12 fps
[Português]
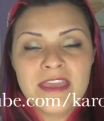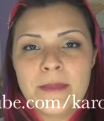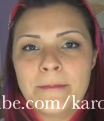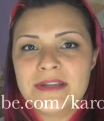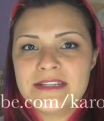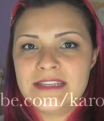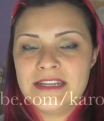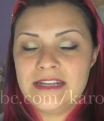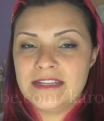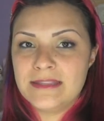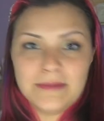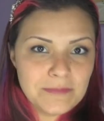em
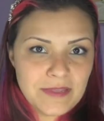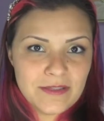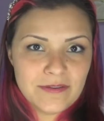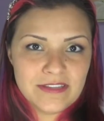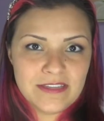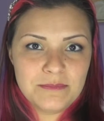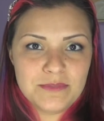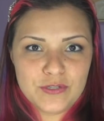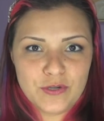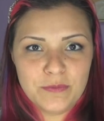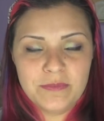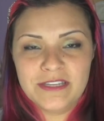parceria também com a
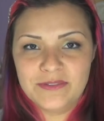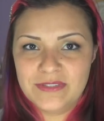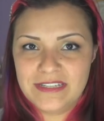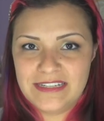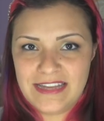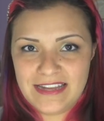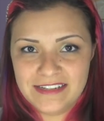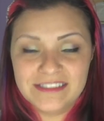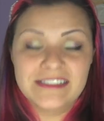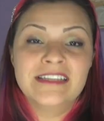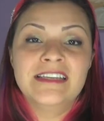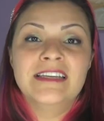Debshop Shop e a Tutanart.
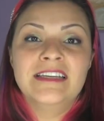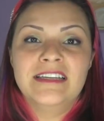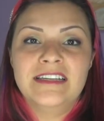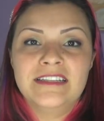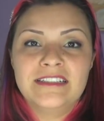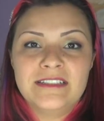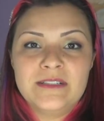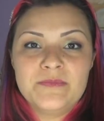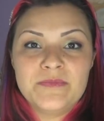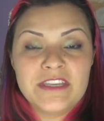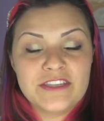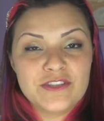
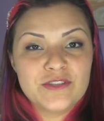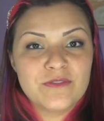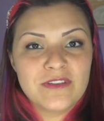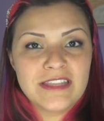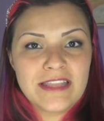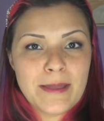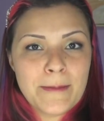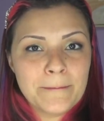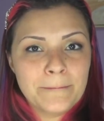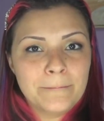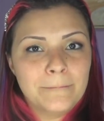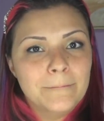Uh, e a gente vai estar
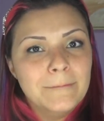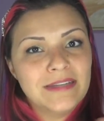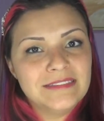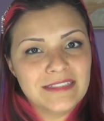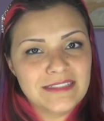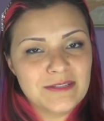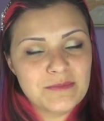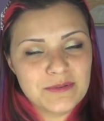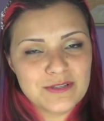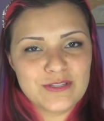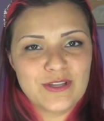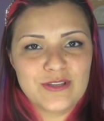tá mandando
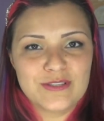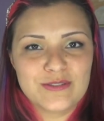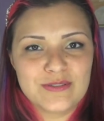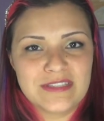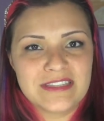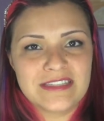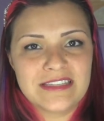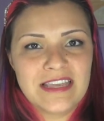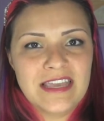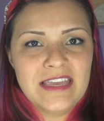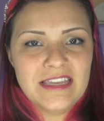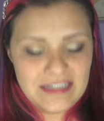para os nossos
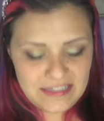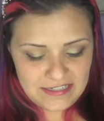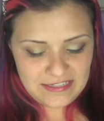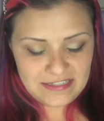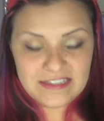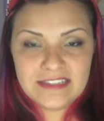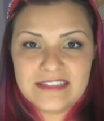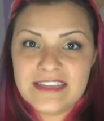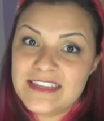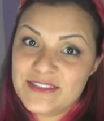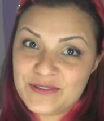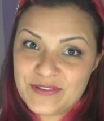uh,
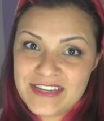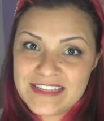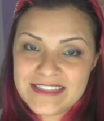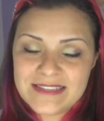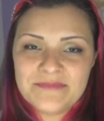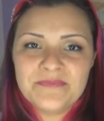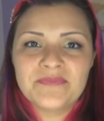seguidores